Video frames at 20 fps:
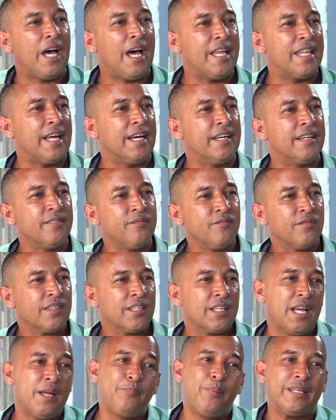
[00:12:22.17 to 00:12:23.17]
nada.
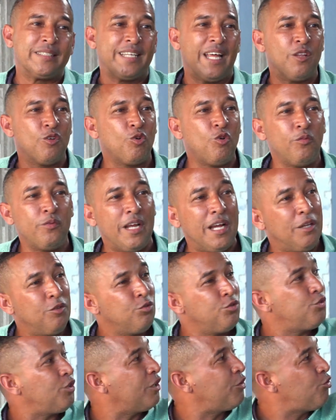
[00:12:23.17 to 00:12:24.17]
El pasado
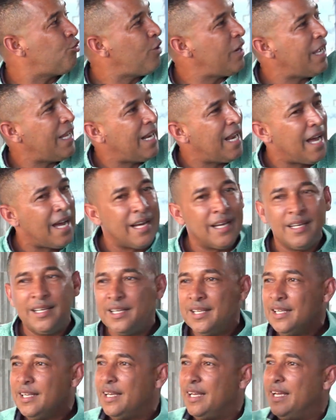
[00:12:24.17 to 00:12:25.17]
gobierno hizo escuelas
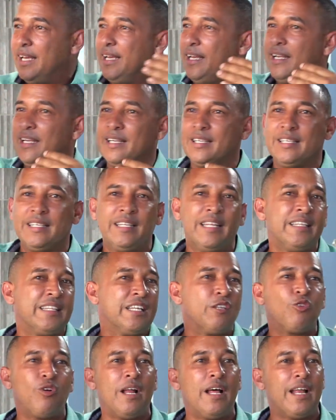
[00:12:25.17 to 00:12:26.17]
en el
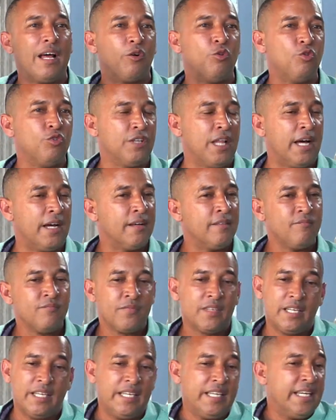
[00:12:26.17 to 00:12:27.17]
distrito de La Laguna
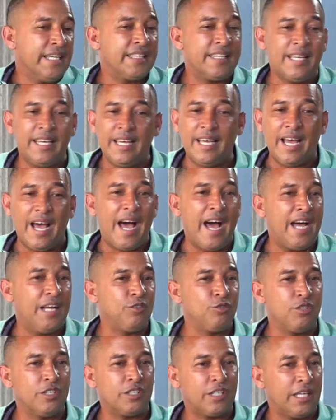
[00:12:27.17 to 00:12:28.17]
y este
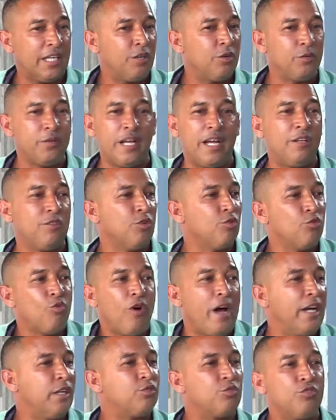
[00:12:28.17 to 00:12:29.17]
año este gobierno
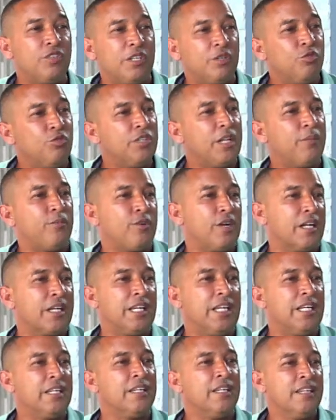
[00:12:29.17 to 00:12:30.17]
no ha hecho ninguna por
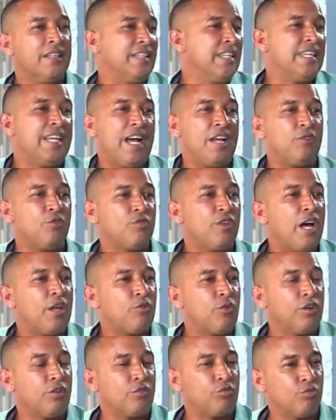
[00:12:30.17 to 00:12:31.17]
aquí, ni ha
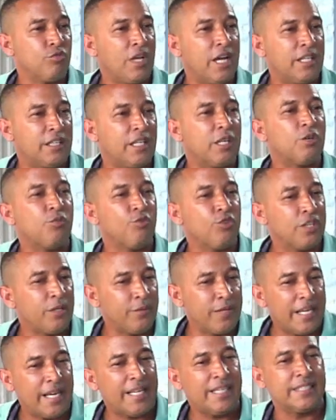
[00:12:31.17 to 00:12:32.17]
ayudado a los estudiantes como
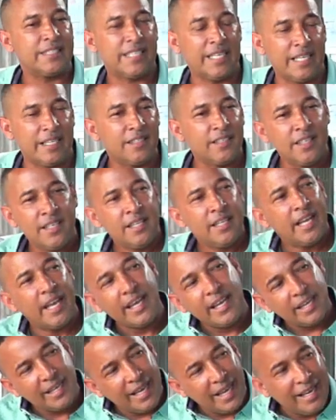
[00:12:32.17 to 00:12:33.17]
debiera de ser.
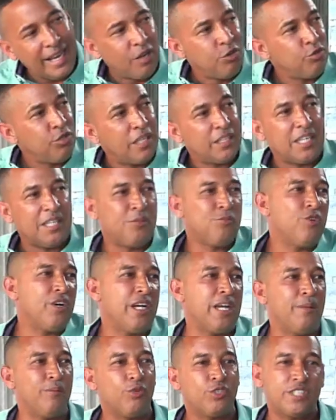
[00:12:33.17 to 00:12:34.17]
En La Laguna tenemos
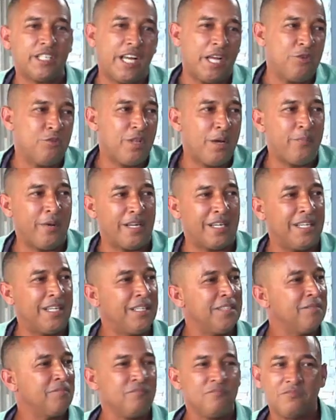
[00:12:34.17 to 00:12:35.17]
un ejemplo, se cayó una pared